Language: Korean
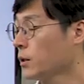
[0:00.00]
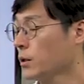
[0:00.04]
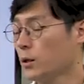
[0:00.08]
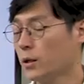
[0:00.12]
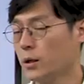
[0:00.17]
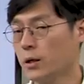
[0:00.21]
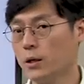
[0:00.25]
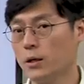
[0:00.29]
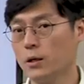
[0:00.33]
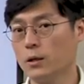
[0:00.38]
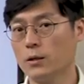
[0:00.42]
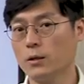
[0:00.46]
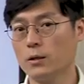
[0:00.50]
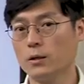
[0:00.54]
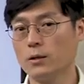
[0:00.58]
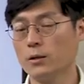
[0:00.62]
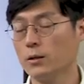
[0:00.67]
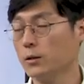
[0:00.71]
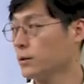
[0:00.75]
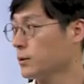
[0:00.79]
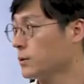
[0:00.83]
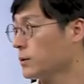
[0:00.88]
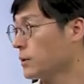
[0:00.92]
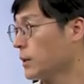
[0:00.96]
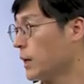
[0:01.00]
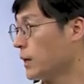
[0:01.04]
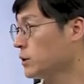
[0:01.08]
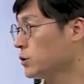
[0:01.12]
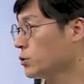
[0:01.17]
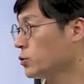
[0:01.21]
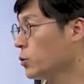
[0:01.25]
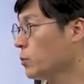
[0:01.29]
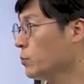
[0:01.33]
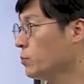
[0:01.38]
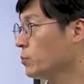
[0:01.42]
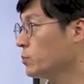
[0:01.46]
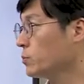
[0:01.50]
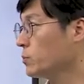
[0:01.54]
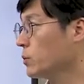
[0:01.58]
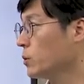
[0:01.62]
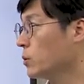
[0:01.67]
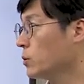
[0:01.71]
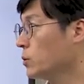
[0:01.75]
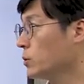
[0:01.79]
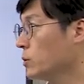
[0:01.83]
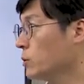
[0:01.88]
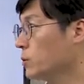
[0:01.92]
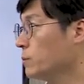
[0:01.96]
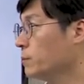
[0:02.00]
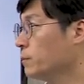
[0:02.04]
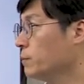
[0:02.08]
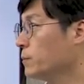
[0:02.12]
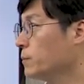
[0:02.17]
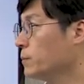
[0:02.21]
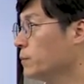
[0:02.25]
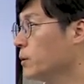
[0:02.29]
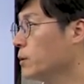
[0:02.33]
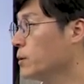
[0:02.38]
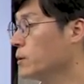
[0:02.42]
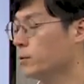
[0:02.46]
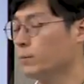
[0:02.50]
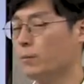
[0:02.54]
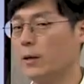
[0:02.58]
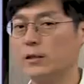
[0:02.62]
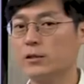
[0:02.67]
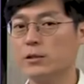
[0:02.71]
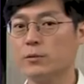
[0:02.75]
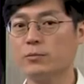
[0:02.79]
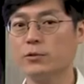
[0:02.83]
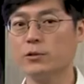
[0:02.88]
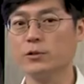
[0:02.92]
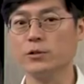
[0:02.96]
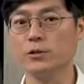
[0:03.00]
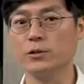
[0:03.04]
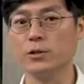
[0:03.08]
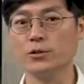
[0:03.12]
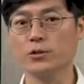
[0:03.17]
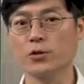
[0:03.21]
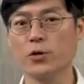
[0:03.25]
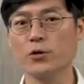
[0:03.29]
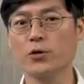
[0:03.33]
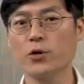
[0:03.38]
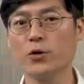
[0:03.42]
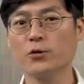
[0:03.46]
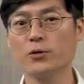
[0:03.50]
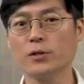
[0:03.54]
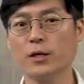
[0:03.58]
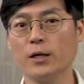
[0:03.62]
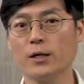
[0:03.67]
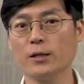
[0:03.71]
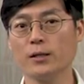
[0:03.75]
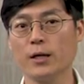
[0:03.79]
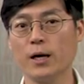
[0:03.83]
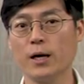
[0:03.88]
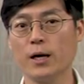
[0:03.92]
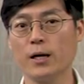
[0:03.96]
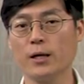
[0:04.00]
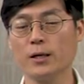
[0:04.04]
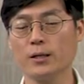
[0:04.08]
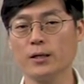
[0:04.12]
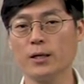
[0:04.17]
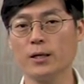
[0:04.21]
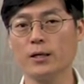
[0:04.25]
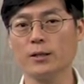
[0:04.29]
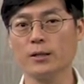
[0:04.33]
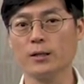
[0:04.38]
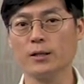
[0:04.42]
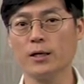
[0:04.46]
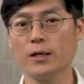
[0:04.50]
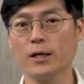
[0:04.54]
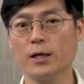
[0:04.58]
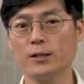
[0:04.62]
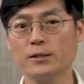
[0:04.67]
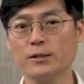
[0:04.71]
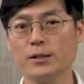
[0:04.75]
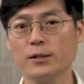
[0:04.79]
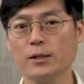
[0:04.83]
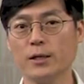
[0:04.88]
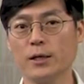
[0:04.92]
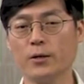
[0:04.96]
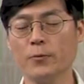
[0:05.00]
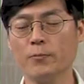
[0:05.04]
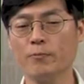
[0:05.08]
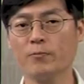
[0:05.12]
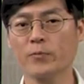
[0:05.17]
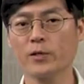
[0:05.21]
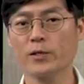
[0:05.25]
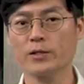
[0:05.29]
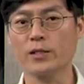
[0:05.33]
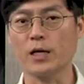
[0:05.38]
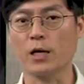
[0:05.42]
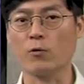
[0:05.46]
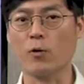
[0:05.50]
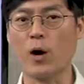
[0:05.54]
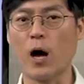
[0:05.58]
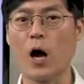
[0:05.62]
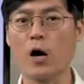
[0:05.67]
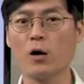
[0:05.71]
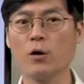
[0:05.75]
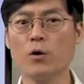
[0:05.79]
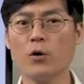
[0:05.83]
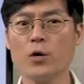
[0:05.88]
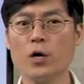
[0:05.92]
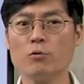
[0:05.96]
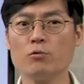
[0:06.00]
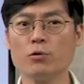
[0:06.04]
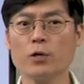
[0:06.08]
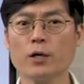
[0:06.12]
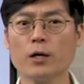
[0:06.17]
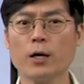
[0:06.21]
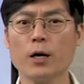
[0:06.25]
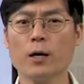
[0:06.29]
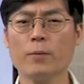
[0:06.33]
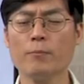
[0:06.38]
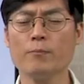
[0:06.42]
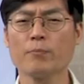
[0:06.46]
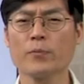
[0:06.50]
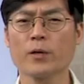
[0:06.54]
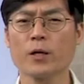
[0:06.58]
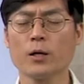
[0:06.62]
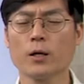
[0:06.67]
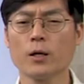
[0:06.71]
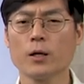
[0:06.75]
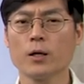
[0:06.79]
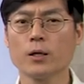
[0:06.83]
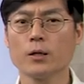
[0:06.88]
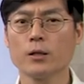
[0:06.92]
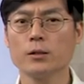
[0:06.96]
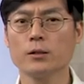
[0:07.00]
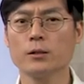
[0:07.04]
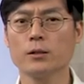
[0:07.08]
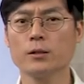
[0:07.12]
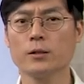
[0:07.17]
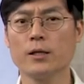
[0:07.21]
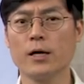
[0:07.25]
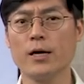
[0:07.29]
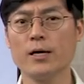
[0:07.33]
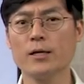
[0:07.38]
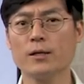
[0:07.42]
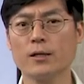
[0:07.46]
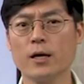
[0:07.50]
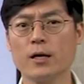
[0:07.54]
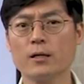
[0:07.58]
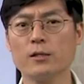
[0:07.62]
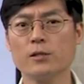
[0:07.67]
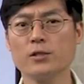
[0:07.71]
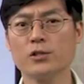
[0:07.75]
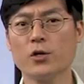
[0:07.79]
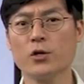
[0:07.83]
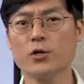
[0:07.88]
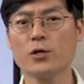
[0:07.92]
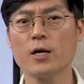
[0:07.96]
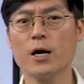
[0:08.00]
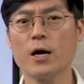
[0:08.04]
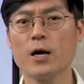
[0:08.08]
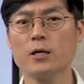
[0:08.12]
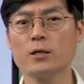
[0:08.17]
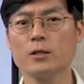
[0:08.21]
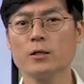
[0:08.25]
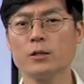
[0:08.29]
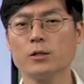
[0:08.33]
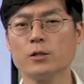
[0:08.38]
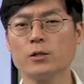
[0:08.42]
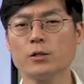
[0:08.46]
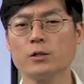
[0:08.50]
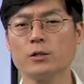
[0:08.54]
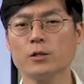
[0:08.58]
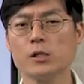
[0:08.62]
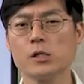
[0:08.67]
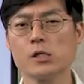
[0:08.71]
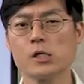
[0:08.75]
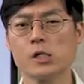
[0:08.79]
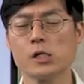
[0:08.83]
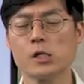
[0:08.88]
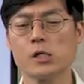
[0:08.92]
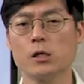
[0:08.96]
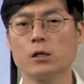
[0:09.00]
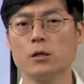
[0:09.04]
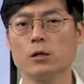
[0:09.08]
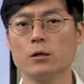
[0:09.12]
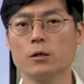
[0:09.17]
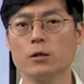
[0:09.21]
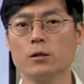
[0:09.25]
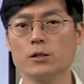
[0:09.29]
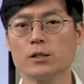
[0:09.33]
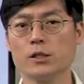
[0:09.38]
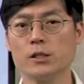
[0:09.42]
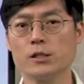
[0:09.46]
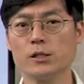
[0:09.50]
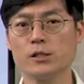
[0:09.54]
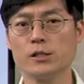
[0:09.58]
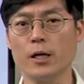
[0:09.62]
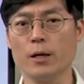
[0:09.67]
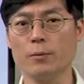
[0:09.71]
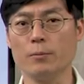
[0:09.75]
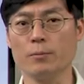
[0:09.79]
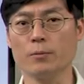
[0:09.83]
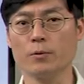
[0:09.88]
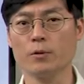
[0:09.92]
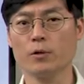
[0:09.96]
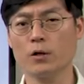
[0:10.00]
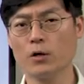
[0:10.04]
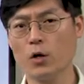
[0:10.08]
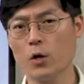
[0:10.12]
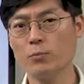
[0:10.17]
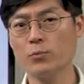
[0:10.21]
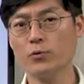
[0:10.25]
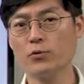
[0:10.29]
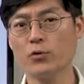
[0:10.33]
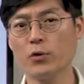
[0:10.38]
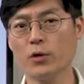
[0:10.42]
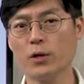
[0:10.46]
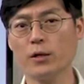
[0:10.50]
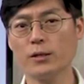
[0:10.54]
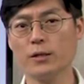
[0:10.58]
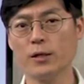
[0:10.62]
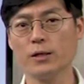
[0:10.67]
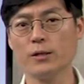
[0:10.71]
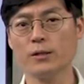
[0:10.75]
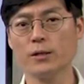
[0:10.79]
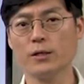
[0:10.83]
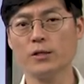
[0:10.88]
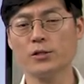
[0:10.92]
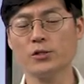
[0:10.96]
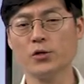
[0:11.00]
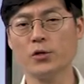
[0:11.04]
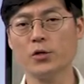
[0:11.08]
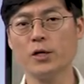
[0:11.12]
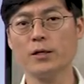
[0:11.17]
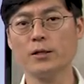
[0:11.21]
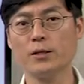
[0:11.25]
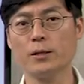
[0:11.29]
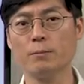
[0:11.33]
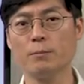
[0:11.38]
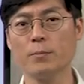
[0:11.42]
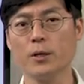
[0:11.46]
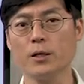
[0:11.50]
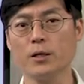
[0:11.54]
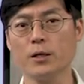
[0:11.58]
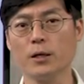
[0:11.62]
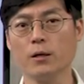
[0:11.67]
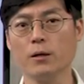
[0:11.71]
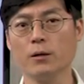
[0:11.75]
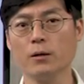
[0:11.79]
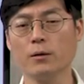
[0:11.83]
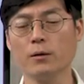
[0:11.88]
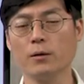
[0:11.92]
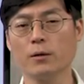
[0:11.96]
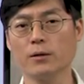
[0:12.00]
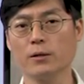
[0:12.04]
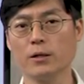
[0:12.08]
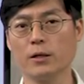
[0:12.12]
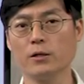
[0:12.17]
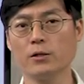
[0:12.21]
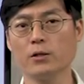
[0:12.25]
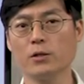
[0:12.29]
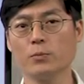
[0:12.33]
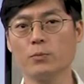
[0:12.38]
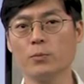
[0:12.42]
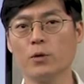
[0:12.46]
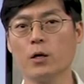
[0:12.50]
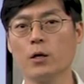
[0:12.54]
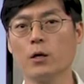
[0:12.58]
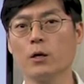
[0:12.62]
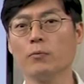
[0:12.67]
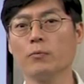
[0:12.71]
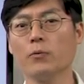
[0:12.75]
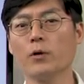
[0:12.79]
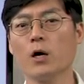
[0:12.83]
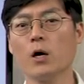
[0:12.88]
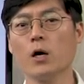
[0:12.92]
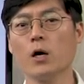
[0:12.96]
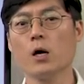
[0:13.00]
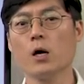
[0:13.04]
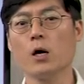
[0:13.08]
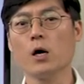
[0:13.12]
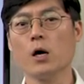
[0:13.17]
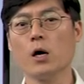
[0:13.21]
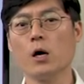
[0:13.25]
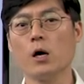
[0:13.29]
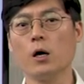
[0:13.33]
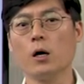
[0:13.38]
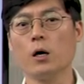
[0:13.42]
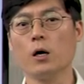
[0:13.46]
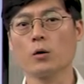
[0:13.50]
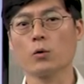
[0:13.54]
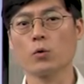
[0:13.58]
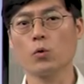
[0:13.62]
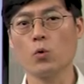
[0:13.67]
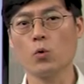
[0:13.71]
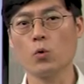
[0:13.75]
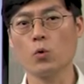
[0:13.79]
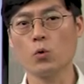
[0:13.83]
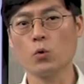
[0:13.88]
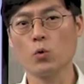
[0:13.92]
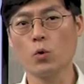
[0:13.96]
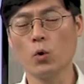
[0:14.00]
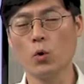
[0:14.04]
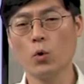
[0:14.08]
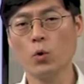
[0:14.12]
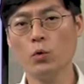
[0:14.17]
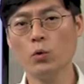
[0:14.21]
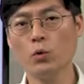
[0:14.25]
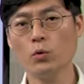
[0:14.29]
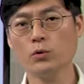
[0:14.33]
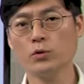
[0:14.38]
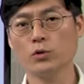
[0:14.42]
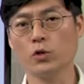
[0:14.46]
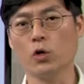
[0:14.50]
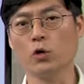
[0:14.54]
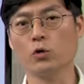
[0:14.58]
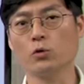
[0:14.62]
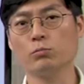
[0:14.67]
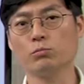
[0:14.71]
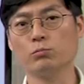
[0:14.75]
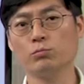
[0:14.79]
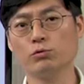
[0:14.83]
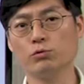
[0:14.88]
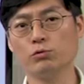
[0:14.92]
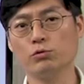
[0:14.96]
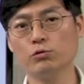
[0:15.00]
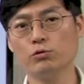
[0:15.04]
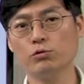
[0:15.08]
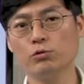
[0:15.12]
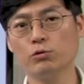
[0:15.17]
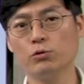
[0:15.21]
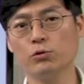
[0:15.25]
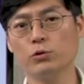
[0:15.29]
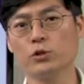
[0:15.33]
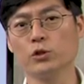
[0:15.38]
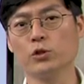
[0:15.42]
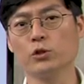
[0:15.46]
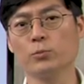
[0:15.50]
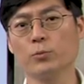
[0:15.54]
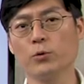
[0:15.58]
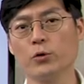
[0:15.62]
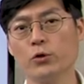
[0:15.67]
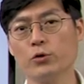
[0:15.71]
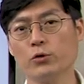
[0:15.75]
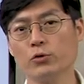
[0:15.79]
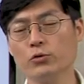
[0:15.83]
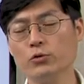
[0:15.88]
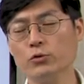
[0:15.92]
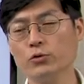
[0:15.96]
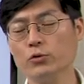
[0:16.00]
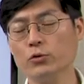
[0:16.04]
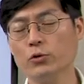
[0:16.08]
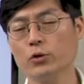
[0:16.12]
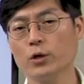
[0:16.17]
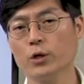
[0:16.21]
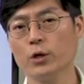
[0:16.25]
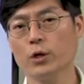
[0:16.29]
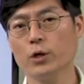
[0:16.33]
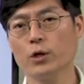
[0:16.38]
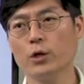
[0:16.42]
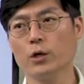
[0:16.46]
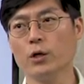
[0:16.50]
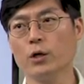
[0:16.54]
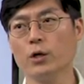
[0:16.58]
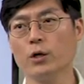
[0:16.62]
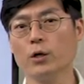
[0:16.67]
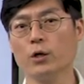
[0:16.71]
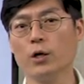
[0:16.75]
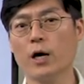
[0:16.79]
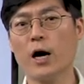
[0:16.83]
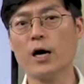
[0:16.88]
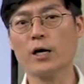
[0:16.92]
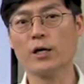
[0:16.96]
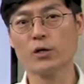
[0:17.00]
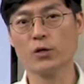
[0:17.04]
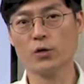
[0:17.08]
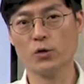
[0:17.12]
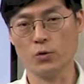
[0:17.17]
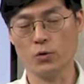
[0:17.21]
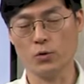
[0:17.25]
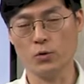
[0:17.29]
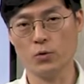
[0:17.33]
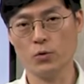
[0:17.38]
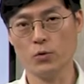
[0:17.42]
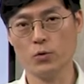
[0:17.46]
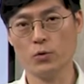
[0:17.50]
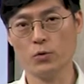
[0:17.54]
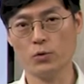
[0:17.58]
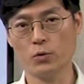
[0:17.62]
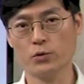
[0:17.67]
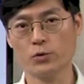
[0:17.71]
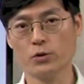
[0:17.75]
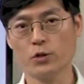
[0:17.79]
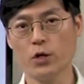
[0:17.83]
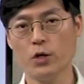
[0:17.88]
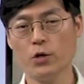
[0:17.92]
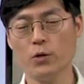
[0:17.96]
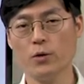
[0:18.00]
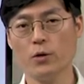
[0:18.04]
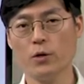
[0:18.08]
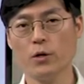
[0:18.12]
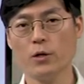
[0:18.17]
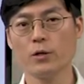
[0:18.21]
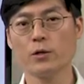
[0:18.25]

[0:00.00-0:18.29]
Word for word: 아, 다시 좀뭐 어, 말씀드리죠. 정형 데이터 얘기했잖아요. 자, 과거에 우리가 그 데이터를 처리하는 어, 시스템, 그 컴퓨터가 데이터를 처리했단 말이에요. 예를 들면 어, 공공, 정부, 금융, 어, 학교, 그죠?